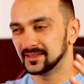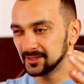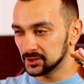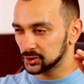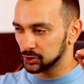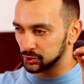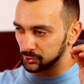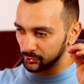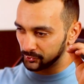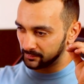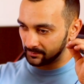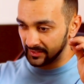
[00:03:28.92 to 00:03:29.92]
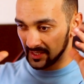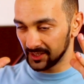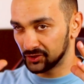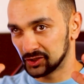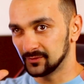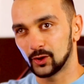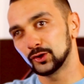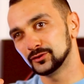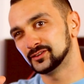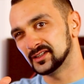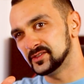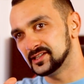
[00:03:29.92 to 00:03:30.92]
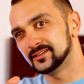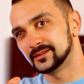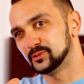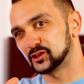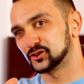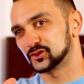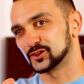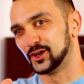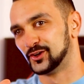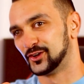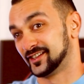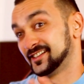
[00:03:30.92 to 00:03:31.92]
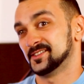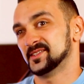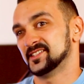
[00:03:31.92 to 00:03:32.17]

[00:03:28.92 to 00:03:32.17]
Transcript: ma adesso sono 10 volte 1000 persone,